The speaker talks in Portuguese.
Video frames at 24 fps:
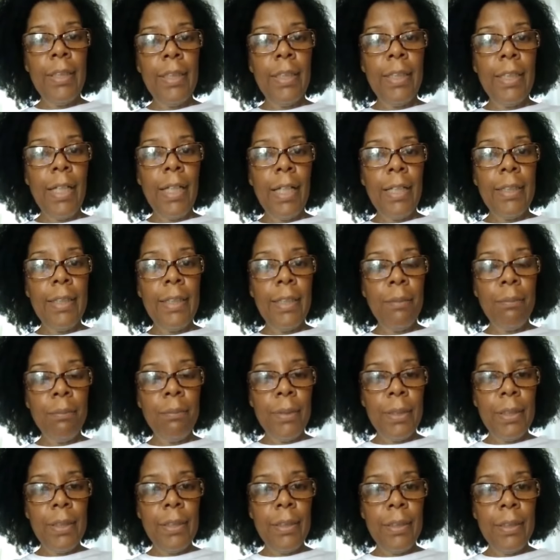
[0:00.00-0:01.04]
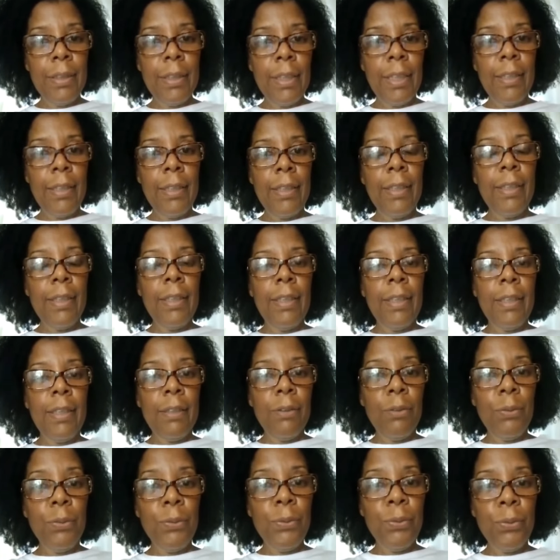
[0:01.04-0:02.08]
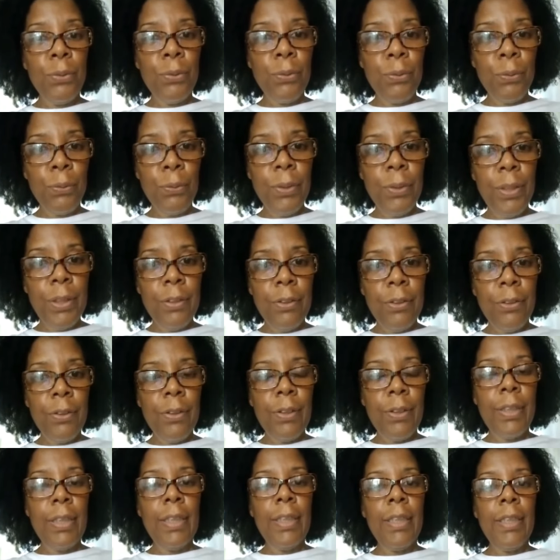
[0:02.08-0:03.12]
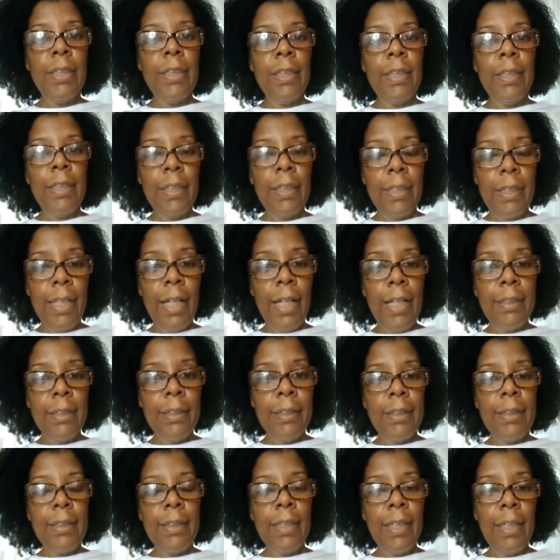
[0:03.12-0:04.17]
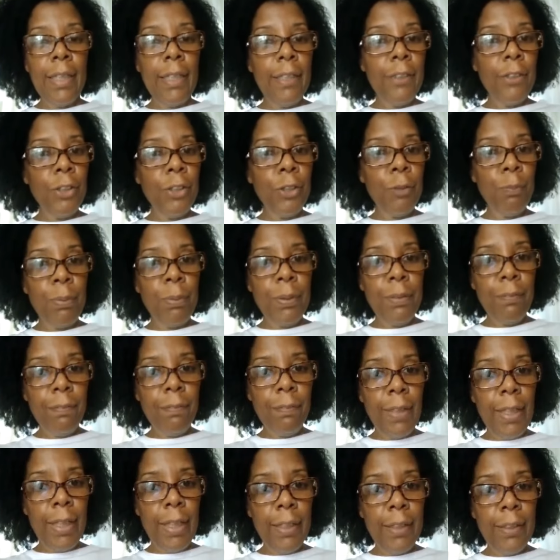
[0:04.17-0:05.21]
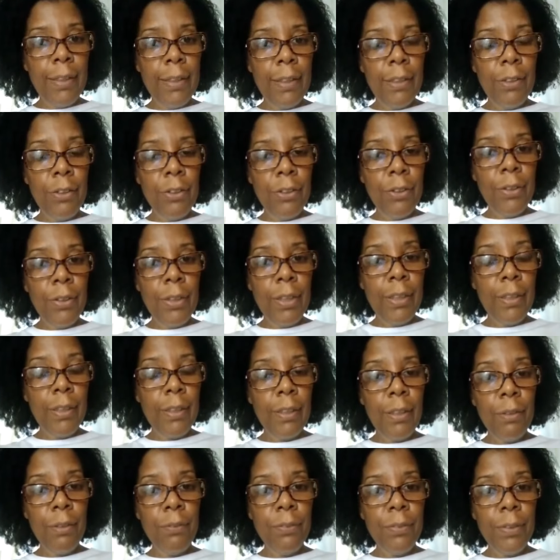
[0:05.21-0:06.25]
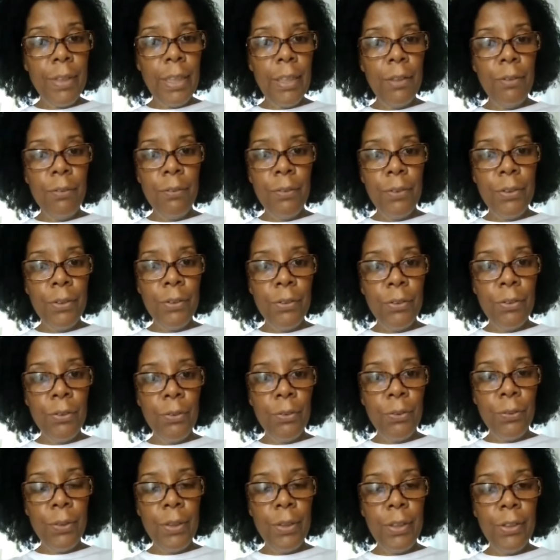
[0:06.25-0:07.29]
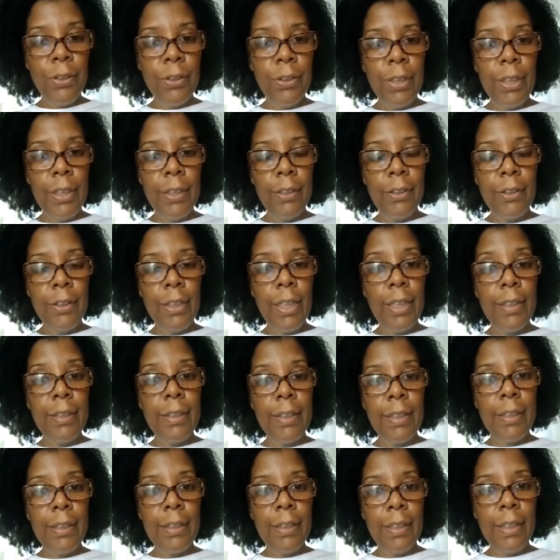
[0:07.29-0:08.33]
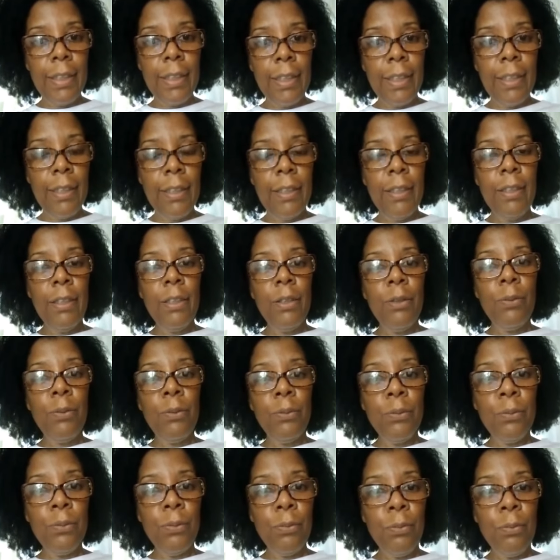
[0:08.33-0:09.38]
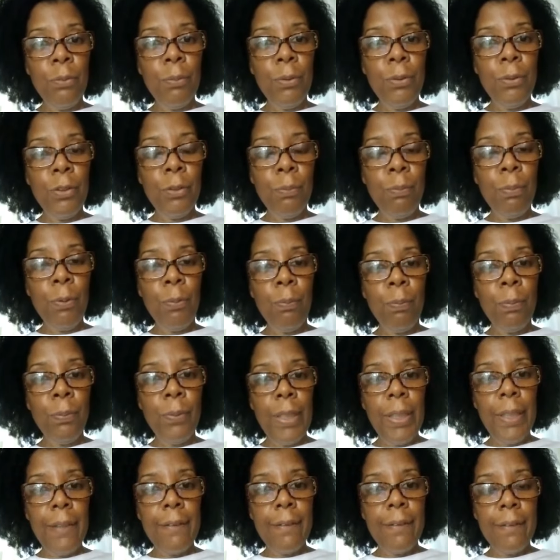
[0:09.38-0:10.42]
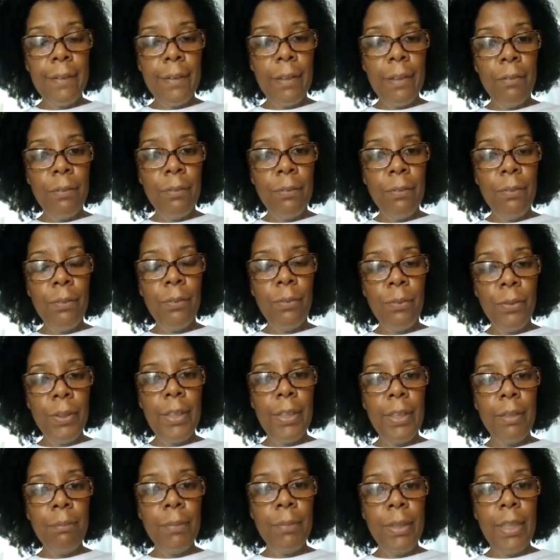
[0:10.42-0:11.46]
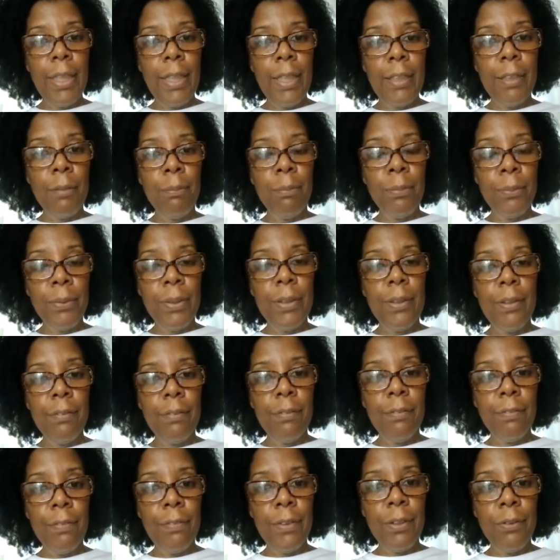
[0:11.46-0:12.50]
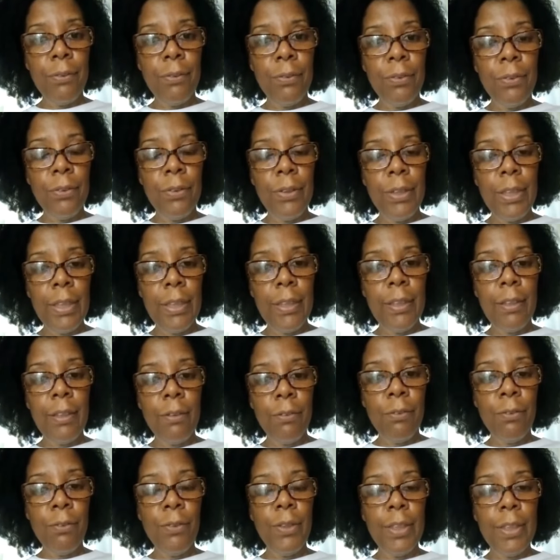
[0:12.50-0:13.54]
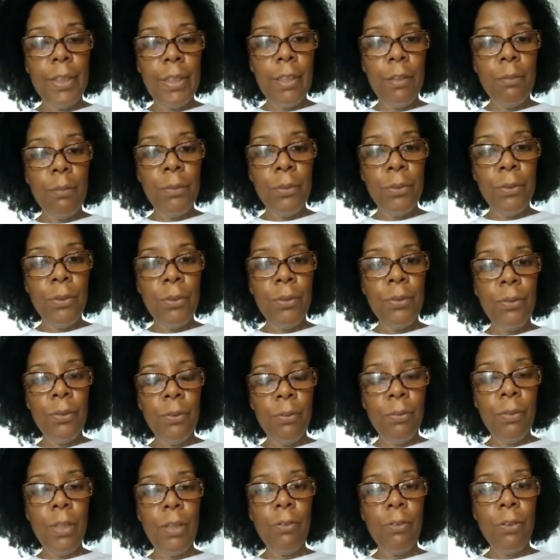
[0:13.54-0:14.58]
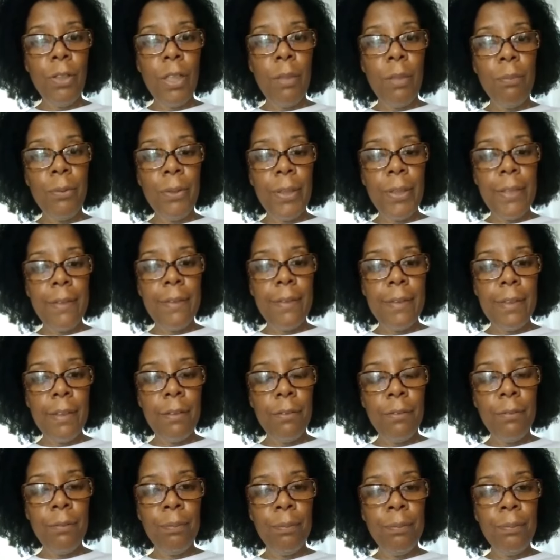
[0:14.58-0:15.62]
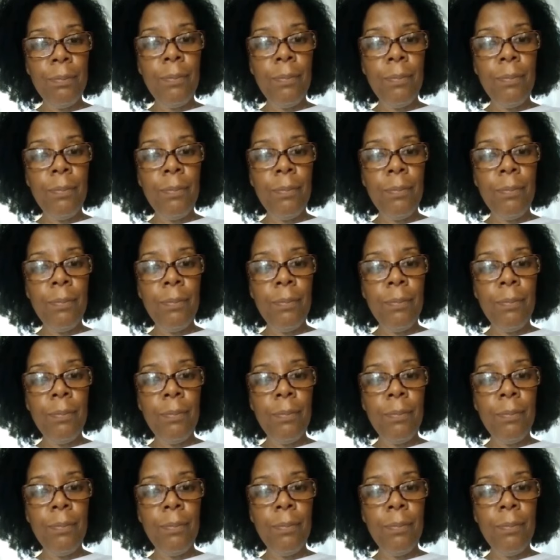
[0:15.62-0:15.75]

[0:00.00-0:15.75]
que a demanda do SUS e das redes privadas não tem condições de atender o número de população contaminada por esse vírus. Então, contamos com a colaboração